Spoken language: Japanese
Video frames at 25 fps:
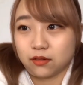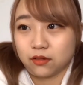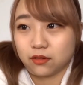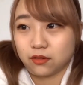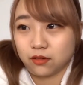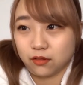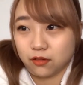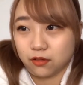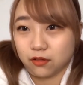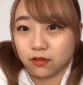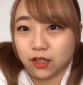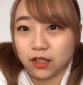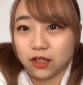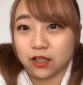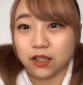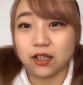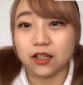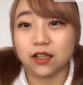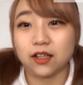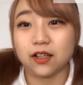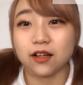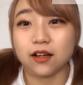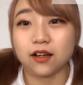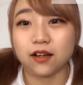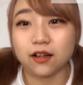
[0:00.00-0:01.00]
こんなんな
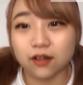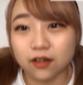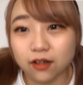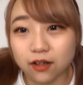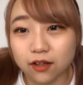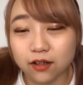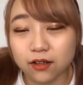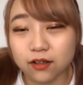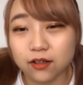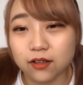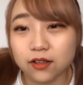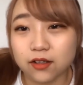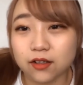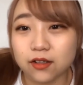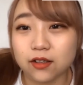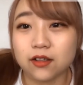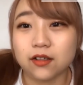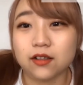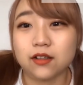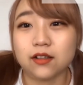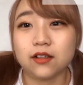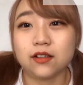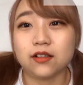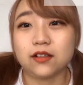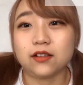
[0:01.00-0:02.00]
りながら
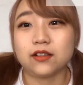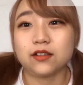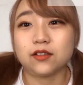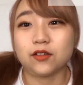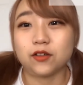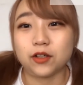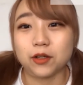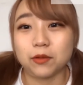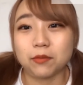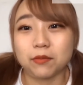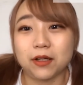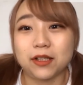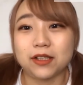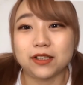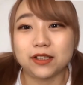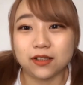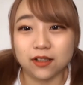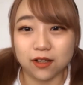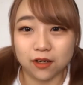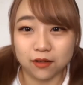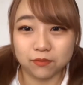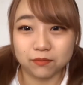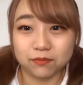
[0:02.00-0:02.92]
撮りました